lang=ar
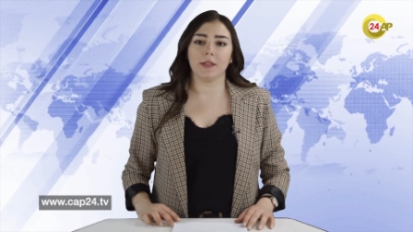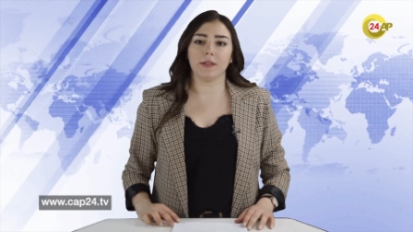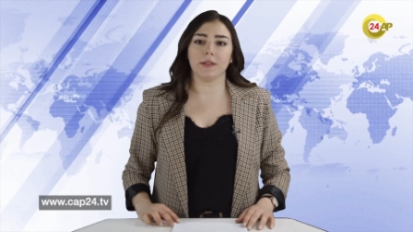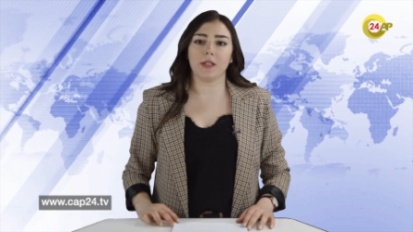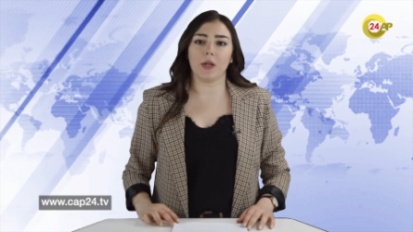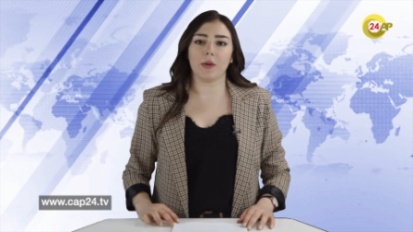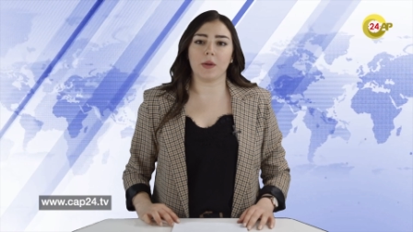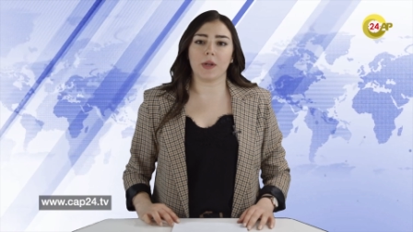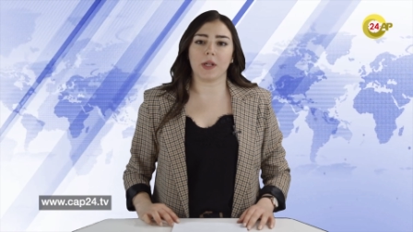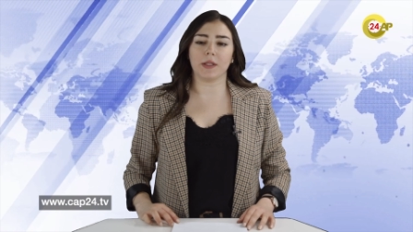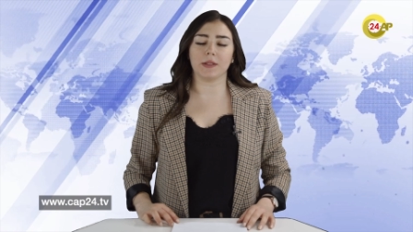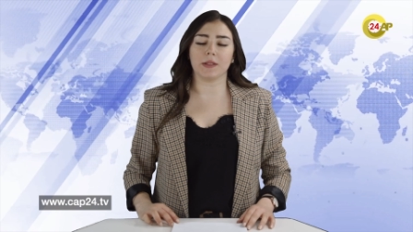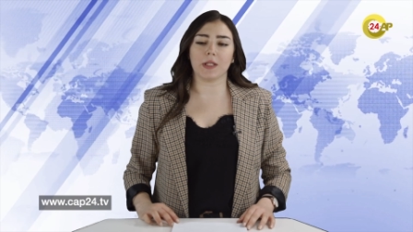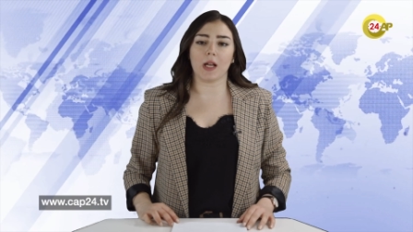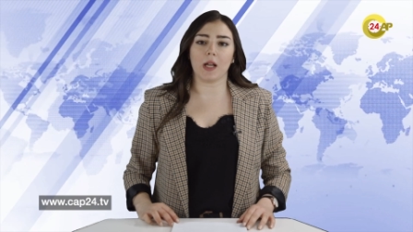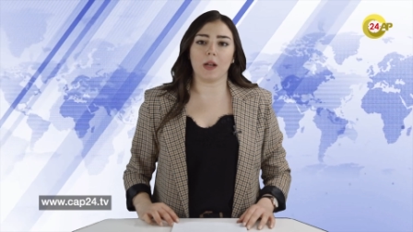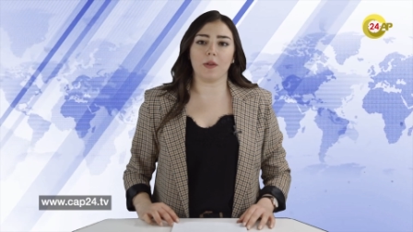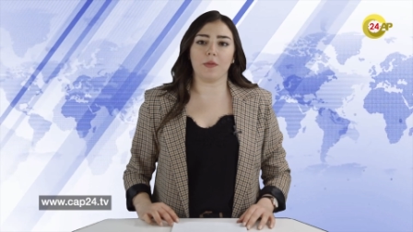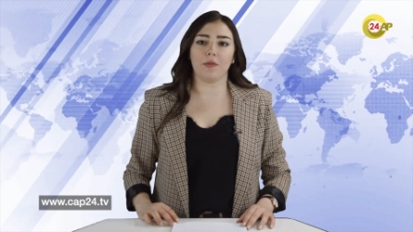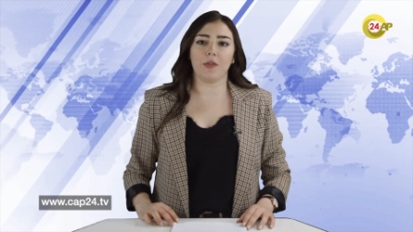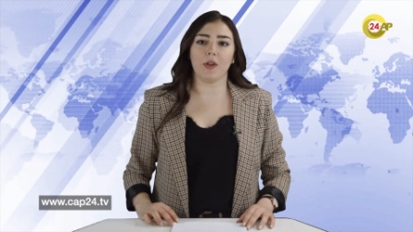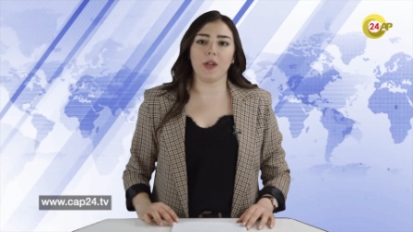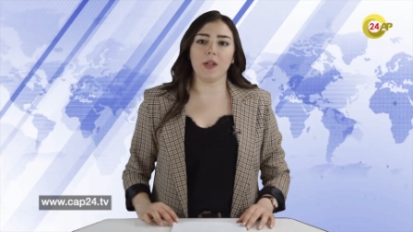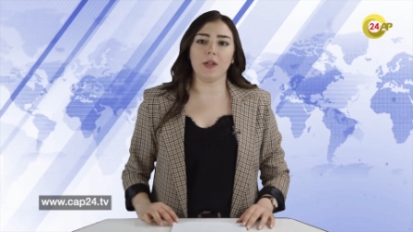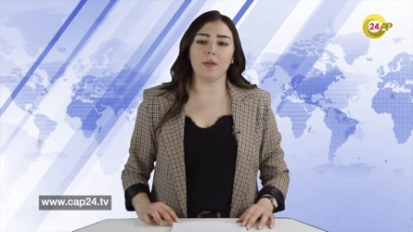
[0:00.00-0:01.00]
دورة
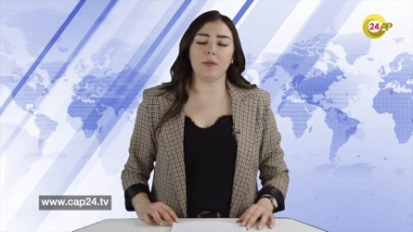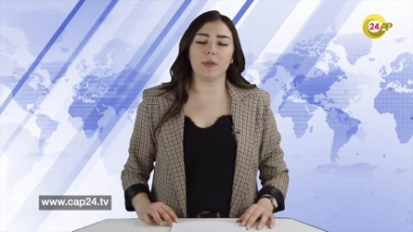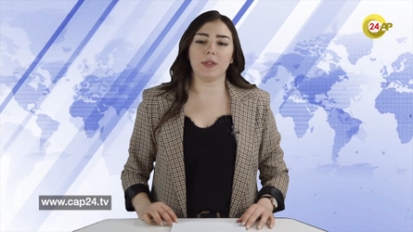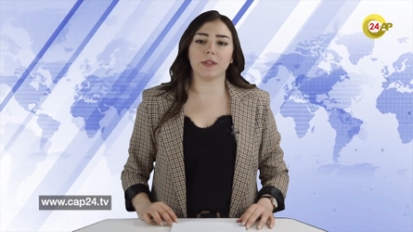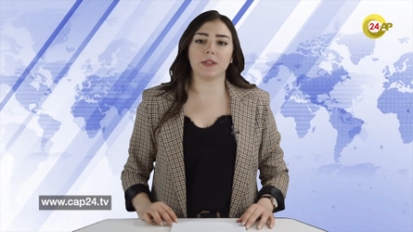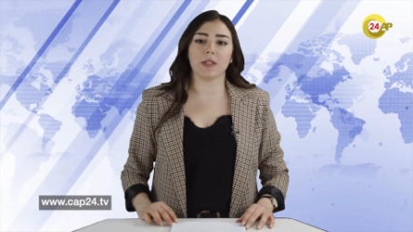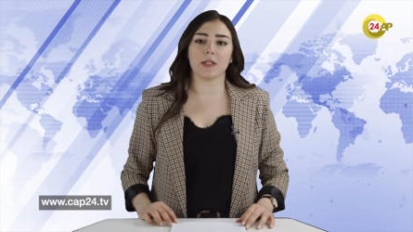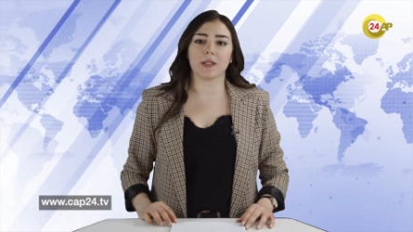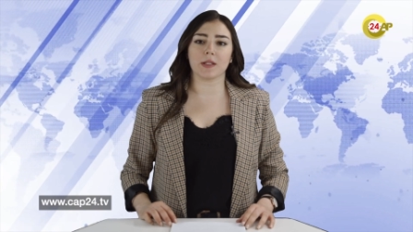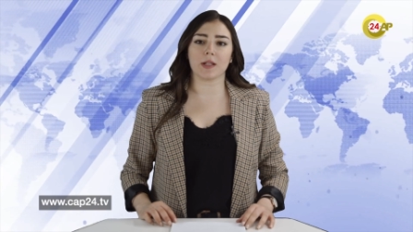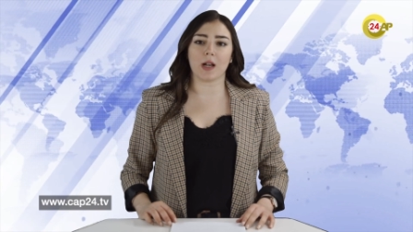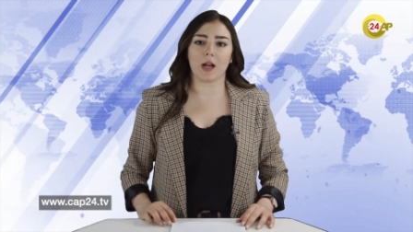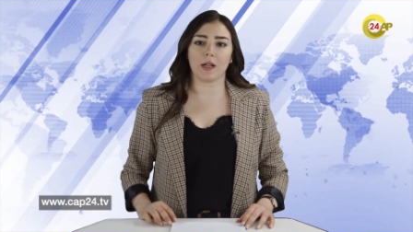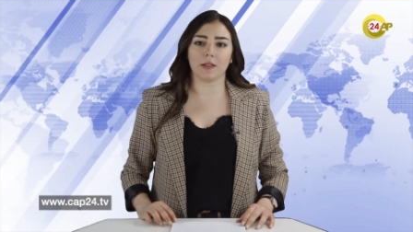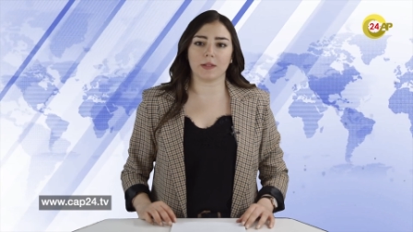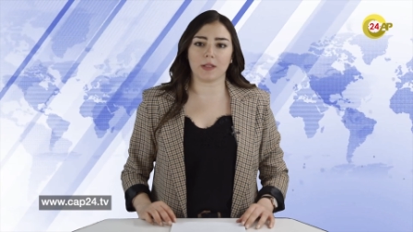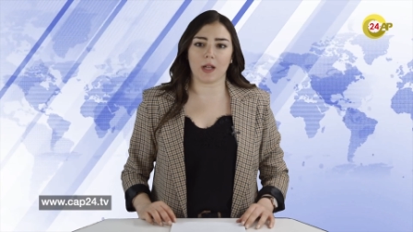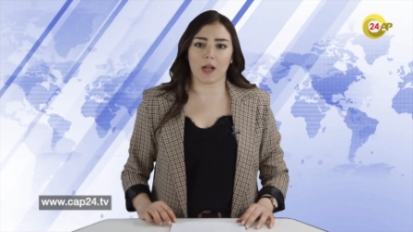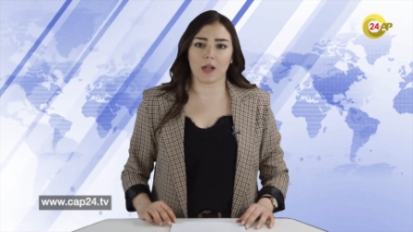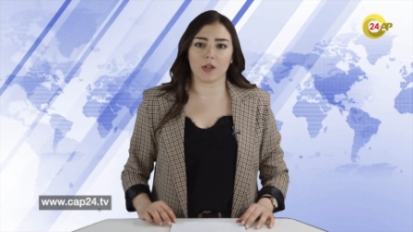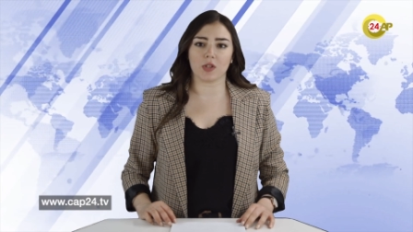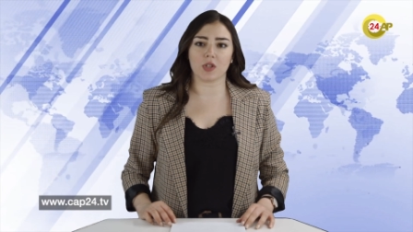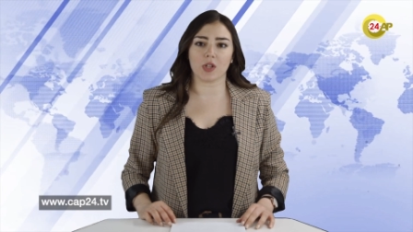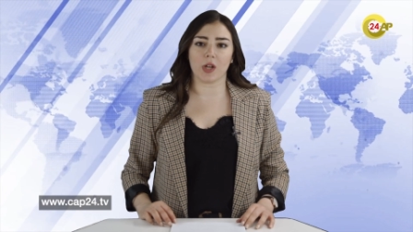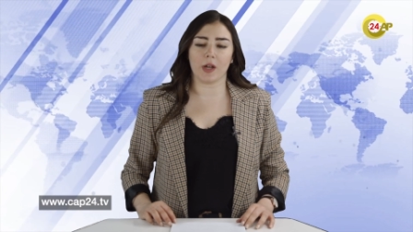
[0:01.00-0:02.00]

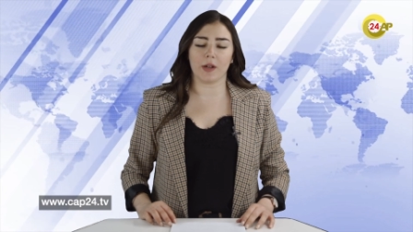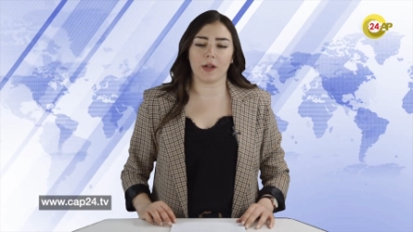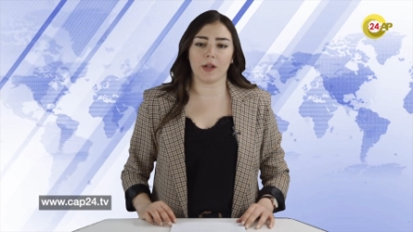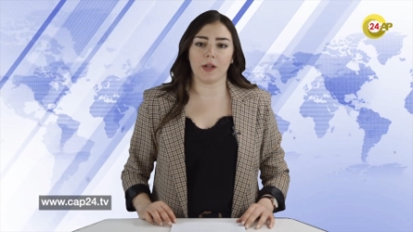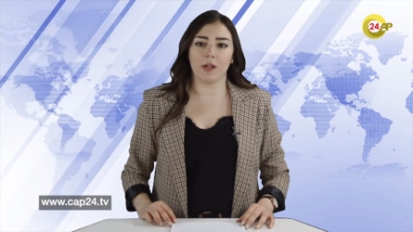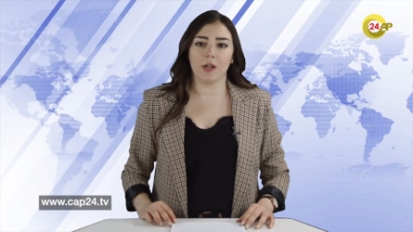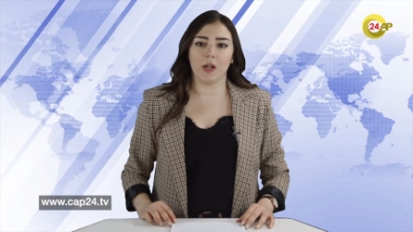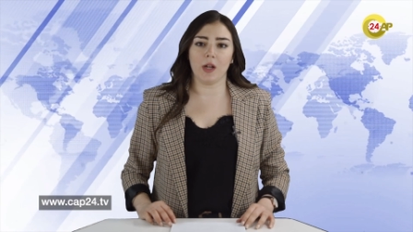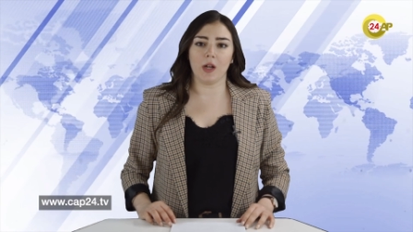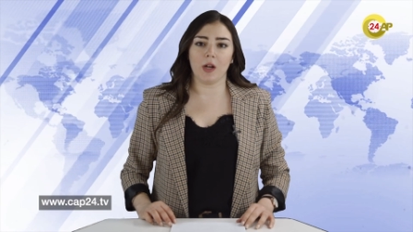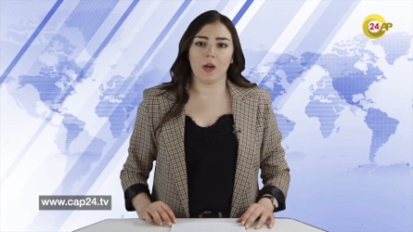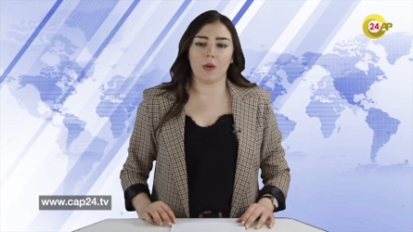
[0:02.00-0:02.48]
2019